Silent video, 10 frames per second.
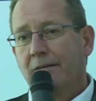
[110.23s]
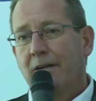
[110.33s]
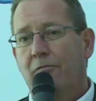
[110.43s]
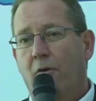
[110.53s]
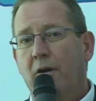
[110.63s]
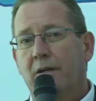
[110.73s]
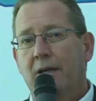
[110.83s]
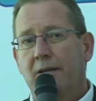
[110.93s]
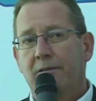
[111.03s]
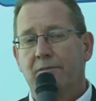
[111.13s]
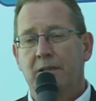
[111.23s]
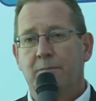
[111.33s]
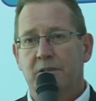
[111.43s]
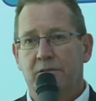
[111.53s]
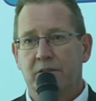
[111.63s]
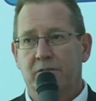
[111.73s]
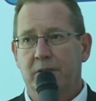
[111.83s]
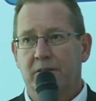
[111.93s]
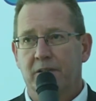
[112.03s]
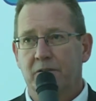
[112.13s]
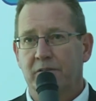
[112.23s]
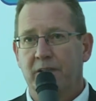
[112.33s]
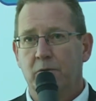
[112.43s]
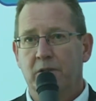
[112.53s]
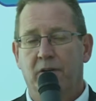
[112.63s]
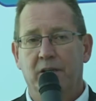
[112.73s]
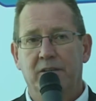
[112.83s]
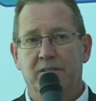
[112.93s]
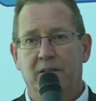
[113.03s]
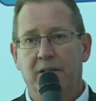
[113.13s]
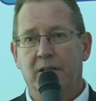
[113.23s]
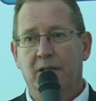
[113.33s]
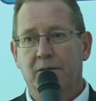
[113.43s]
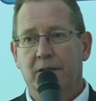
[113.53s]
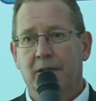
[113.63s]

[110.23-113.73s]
nach vorne gehen, weil die Mannschaft ist, wie gesagt, noch sehr unerfahren in dieser Liga.